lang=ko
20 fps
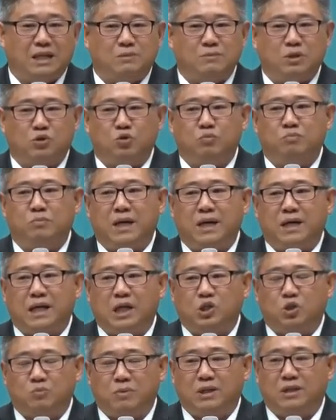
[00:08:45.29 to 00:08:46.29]
하지만 준비한
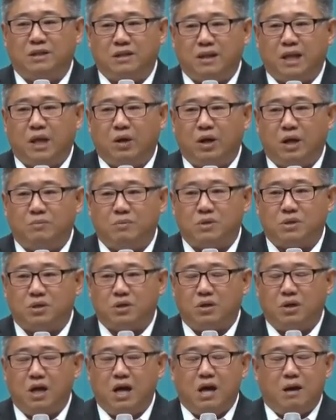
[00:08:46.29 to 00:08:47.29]
게 좀 있는데요
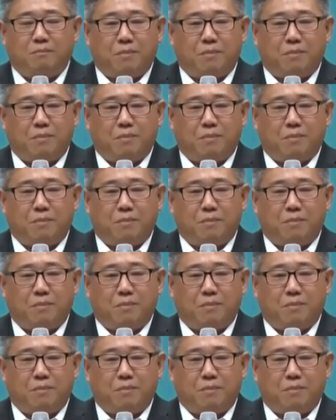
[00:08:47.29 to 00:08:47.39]
하면서